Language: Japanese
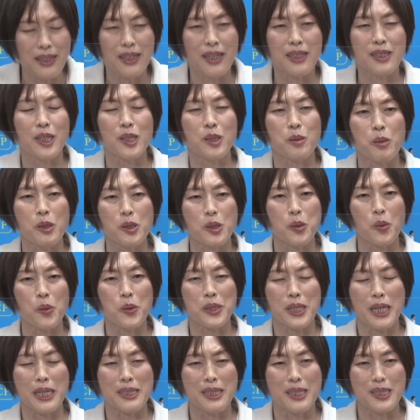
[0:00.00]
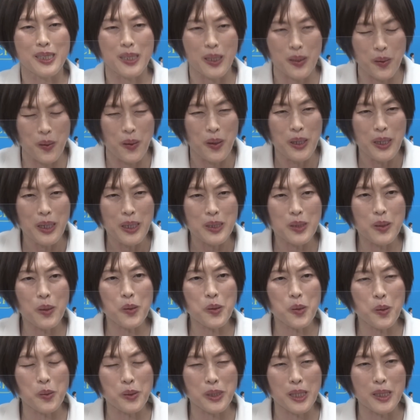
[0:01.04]
え説明しておきたいんですけど日
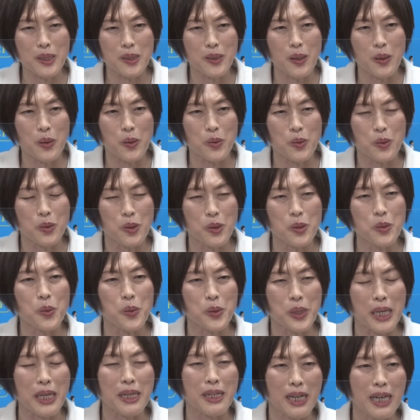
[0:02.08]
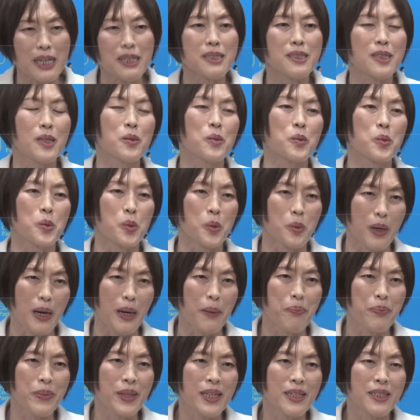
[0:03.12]
本共産党はこの留保撤回っていうこと
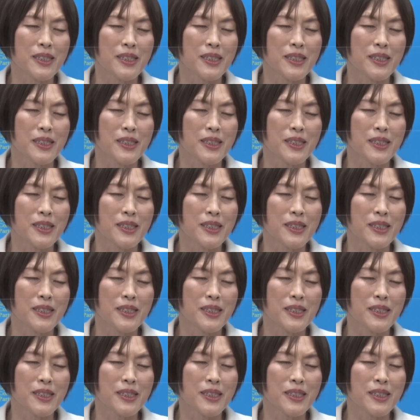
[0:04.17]
は